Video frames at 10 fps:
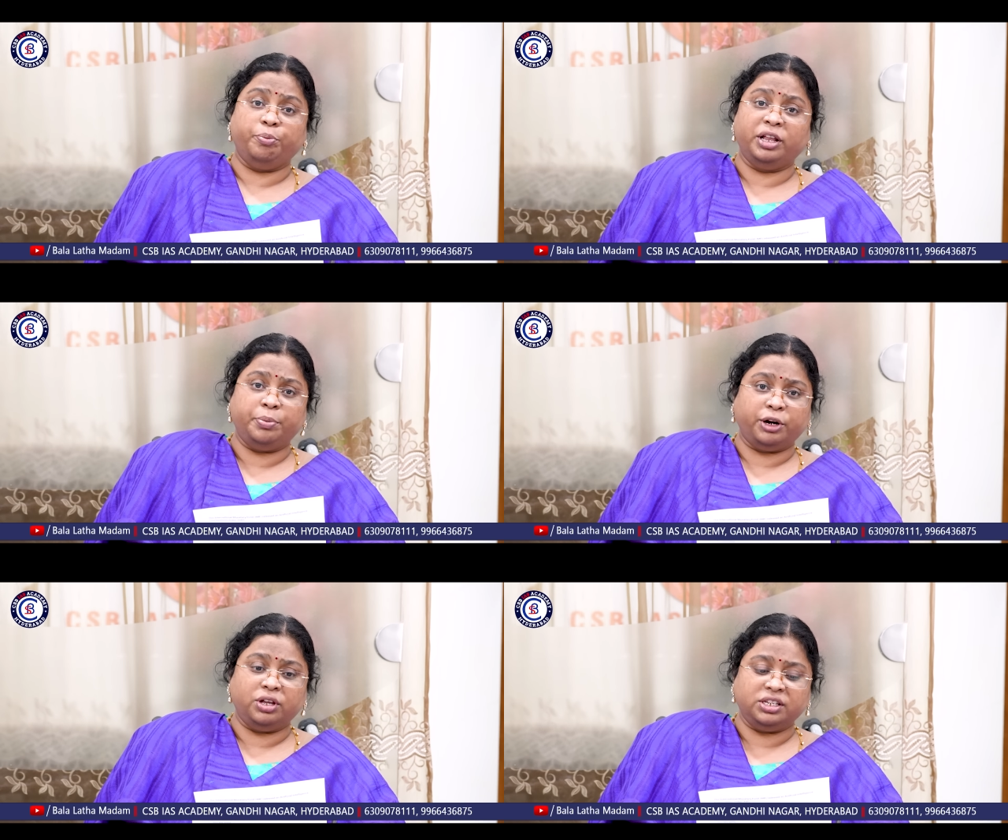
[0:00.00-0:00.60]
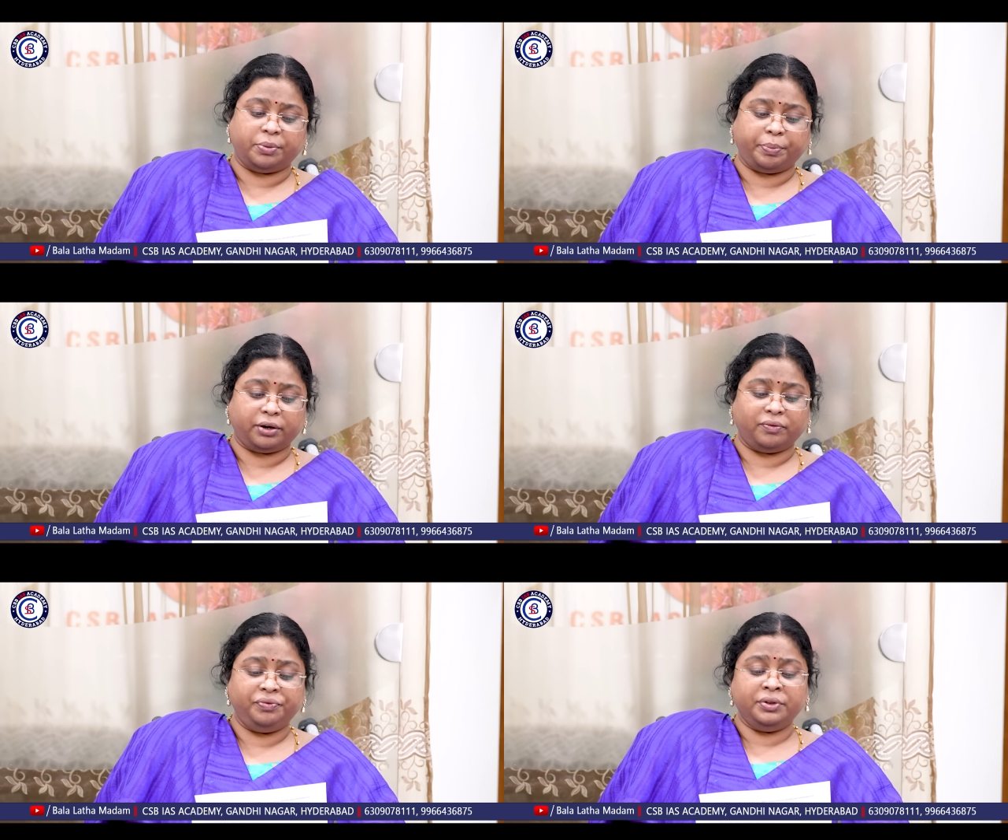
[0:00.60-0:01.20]
ఇబ్బంది పడుద్దని
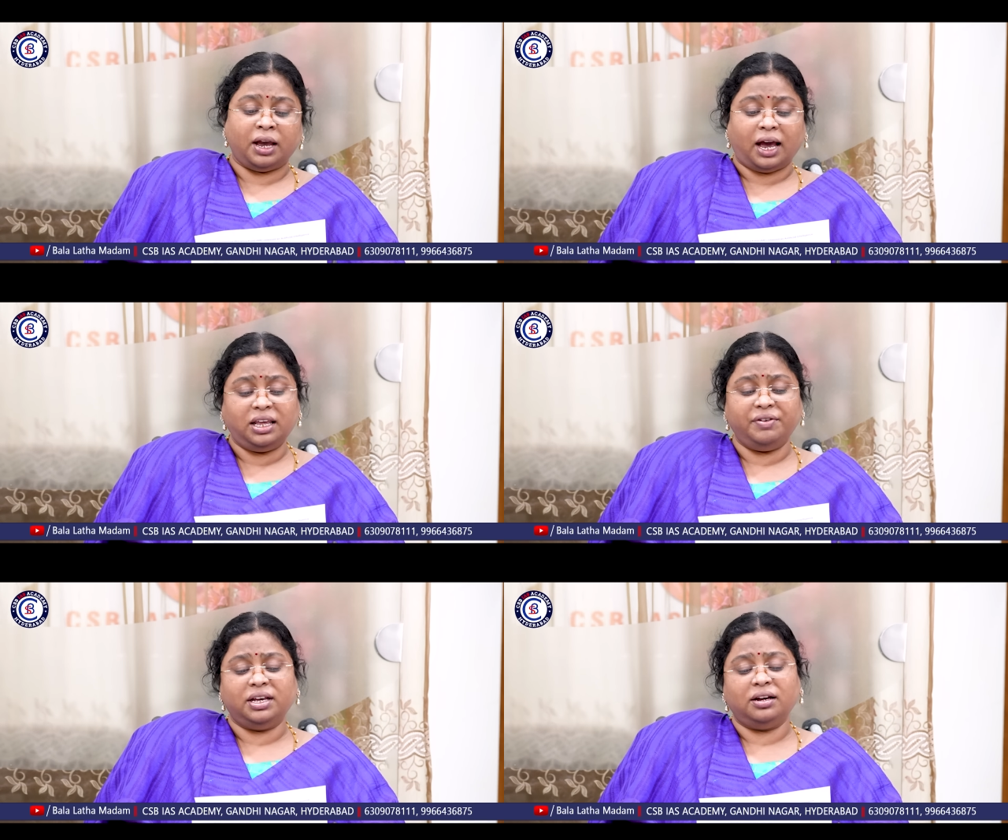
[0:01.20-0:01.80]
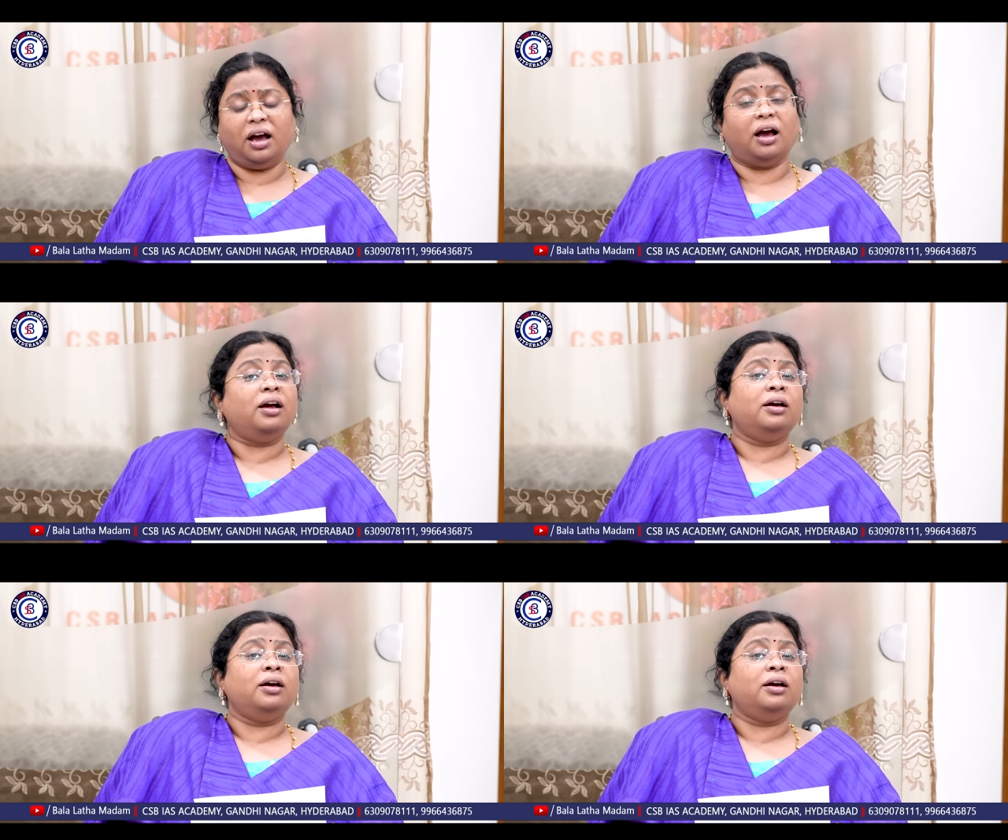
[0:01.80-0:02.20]
చెప్పారు అదేవిధంగా